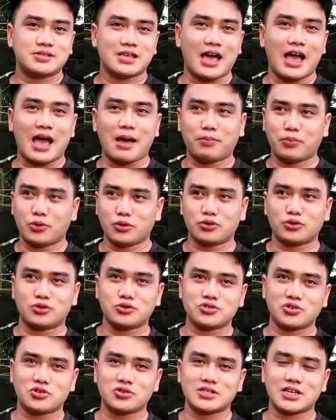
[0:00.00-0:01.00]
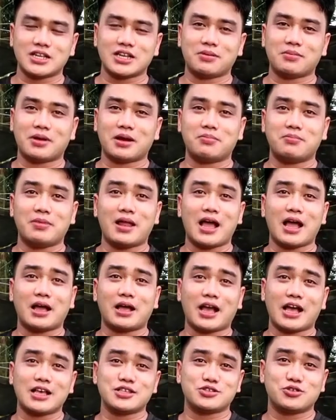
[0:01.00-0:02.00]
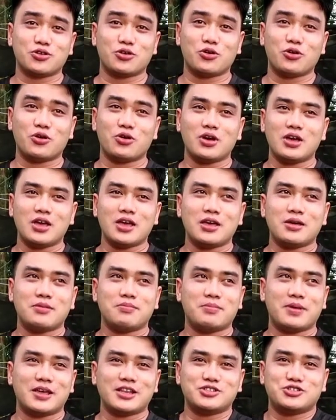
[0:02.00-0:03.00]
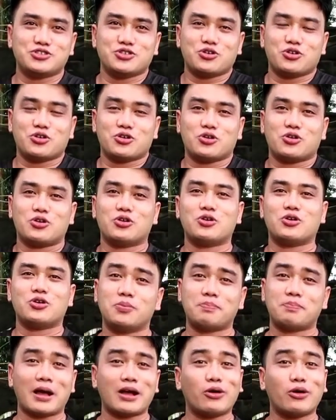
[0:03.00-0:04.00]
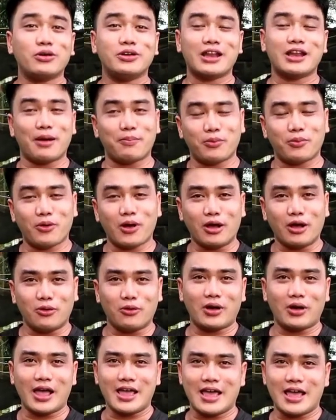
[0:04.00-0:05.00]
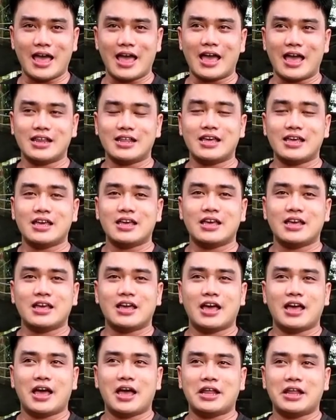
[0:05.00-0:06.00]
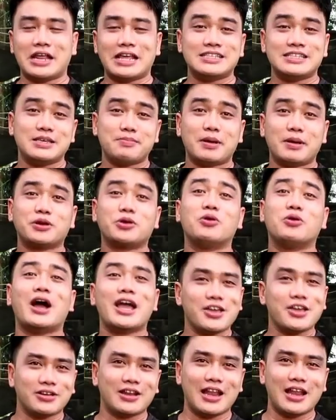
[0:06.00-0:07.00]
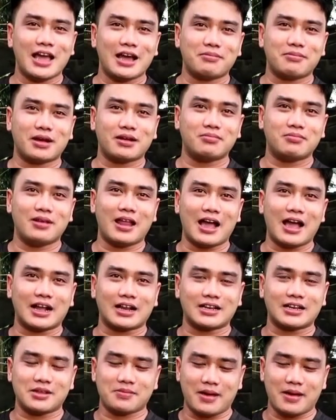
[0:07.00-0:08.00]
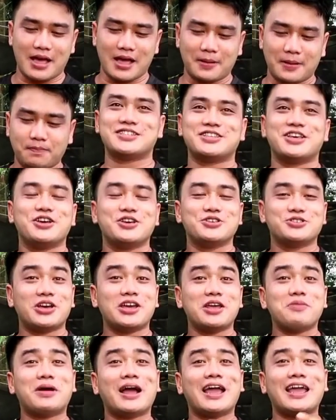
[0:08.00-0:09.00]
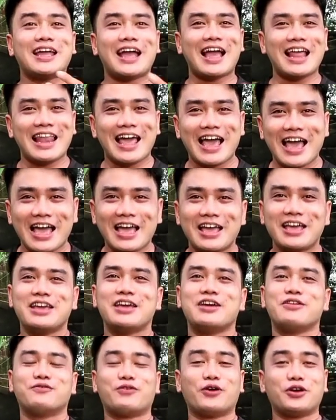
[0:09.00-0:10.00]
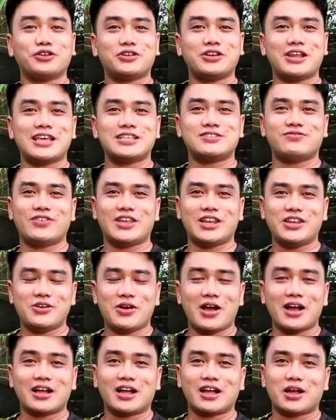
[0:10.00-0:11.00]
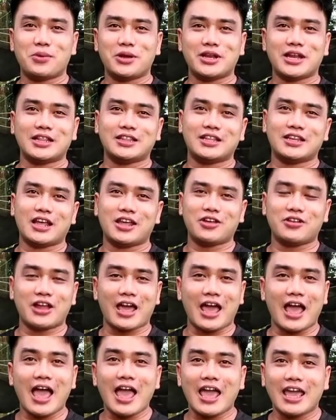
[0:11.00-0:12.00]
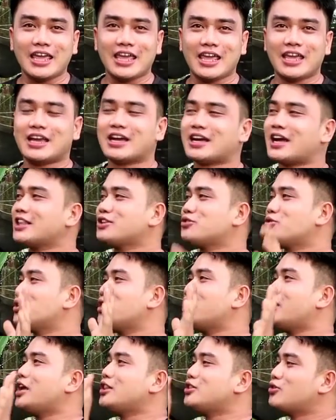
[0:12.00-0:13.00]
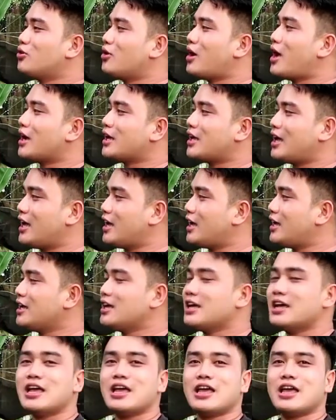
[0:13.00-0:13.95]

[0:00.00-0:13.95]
sa hapon gusto ko sanang mag vlog kaso medyo pagod na po ako kaya uh, naisipan ko ngayon na lang mag-vlog, di ba? So ayun mga higala, for today's video ang gagawin natin ngayon ay ikakat ko itong aking